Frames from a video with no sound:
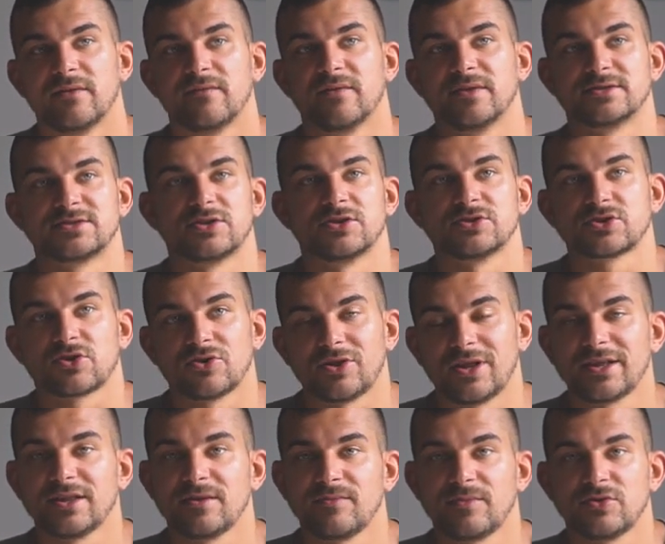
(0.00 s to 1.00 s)
Więc to jest
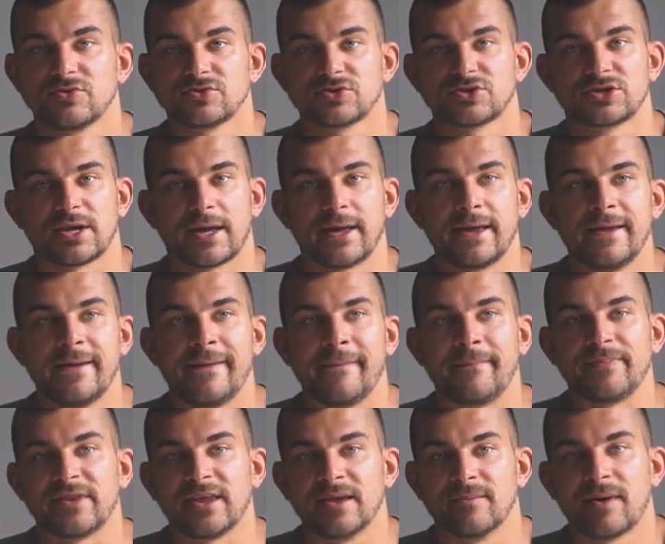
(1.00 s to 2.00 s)
kolejny minus, że
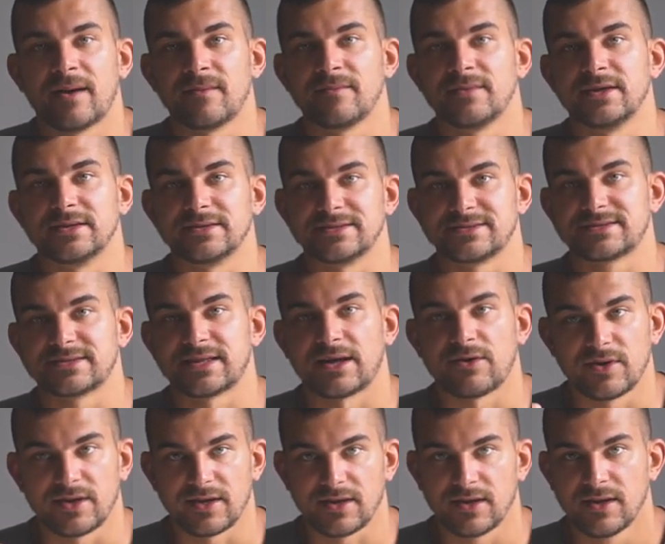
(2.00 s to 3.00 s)
nie mamy
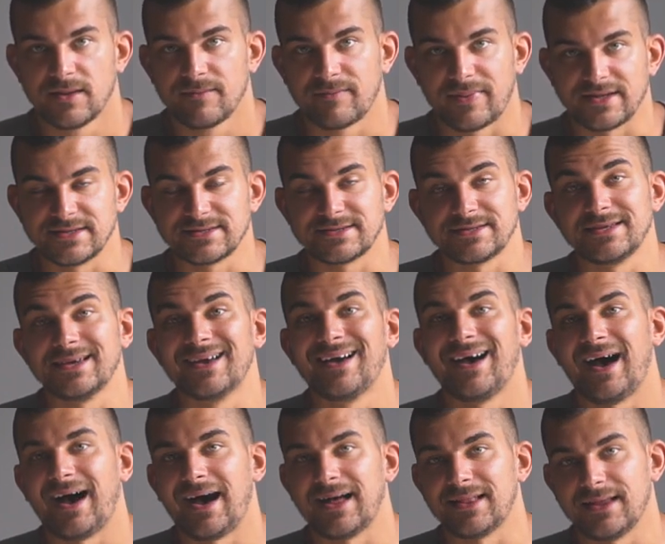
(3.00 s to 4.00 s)
stałej pensji,
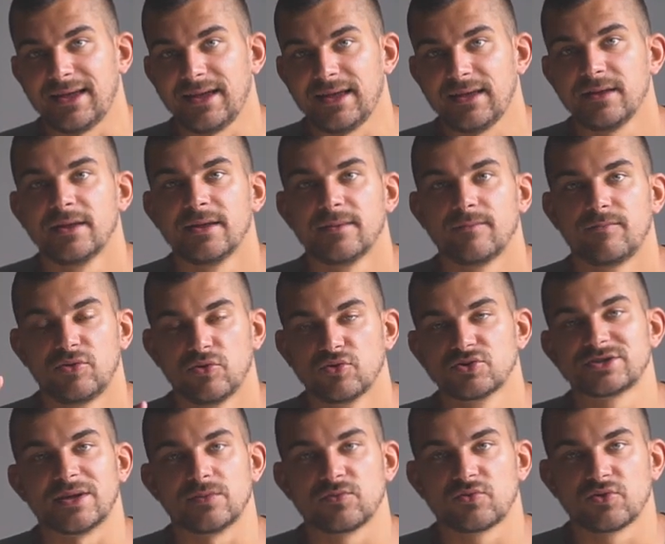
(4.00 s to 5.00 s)
ale
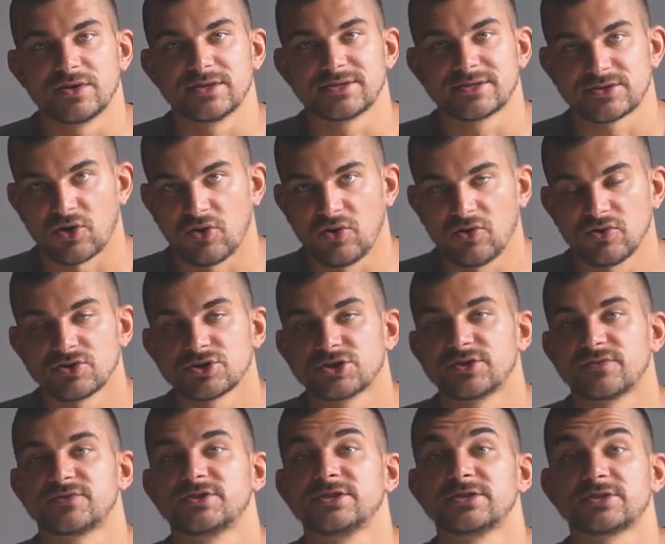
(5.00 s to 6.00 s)
plusem tu jest to,
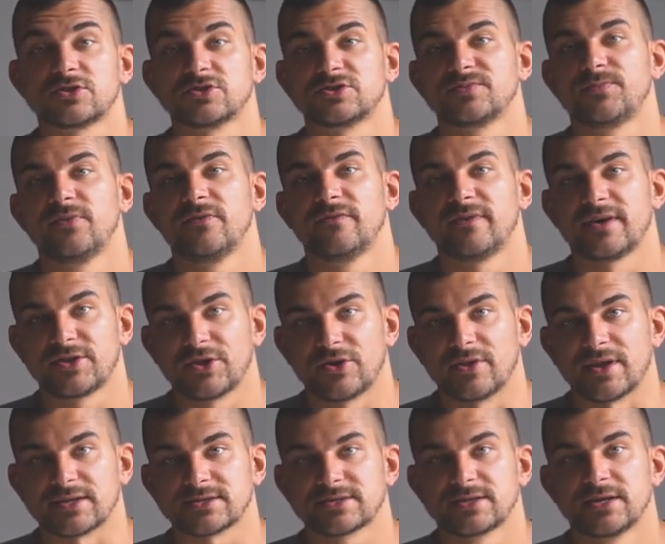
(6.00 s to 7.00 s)
że wszystko spływa do
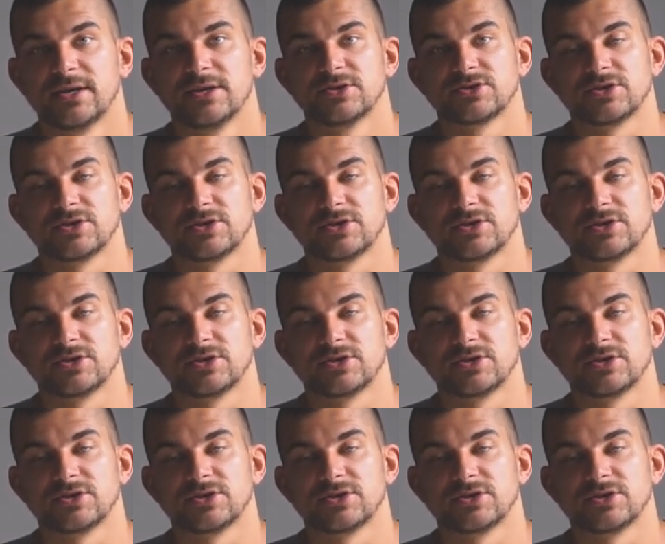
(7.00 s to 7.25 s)
nas.